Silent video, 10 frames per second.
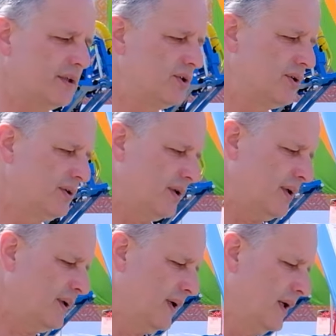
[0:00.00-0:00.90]

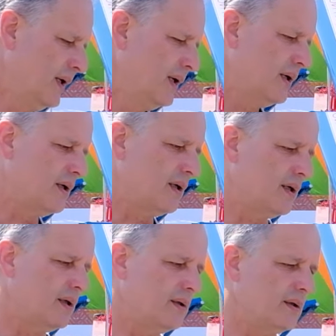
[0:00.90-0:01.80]
защита
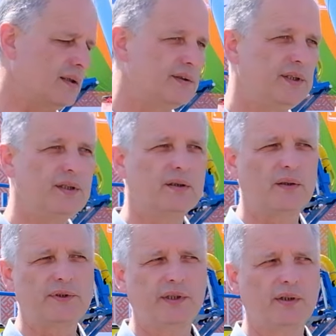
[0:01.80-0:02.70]
Э, растений
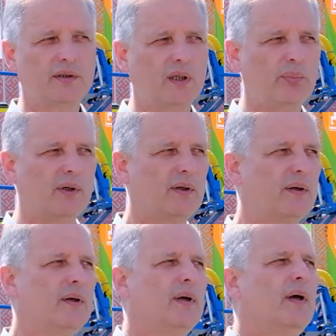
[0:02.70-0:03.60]
на всех этапах
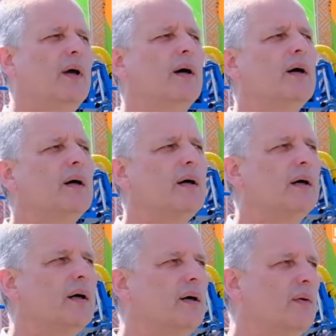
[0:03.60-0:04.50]

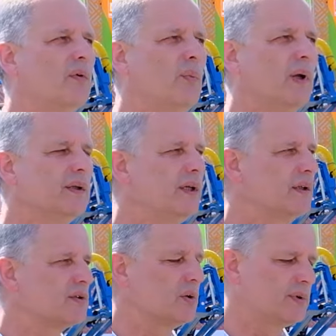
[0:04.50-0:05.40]
э,
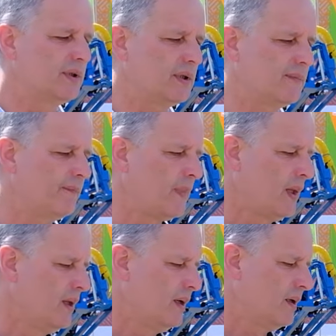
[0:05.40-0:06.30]
выполнения, собственно,
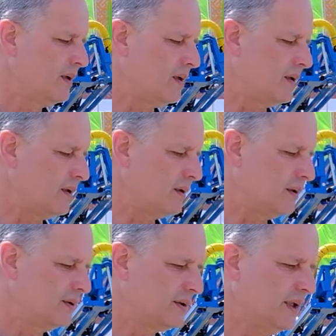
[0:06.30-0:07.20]

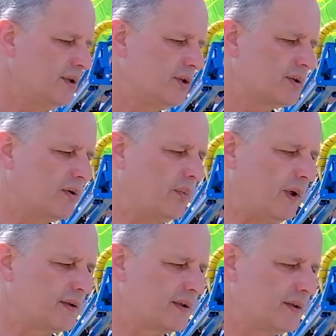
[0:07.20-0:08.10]
э, технологического
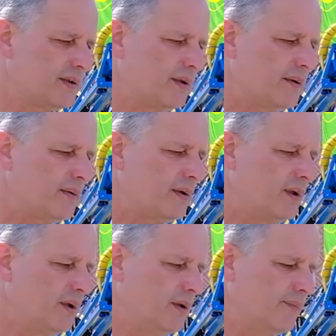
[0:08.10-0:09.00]
процесса этого.
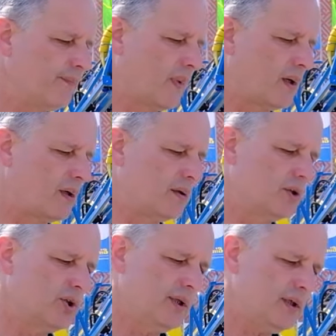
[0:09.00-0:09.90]
И
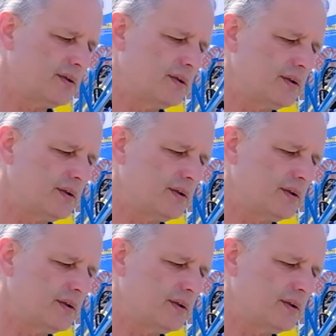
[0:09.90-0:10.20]
начинается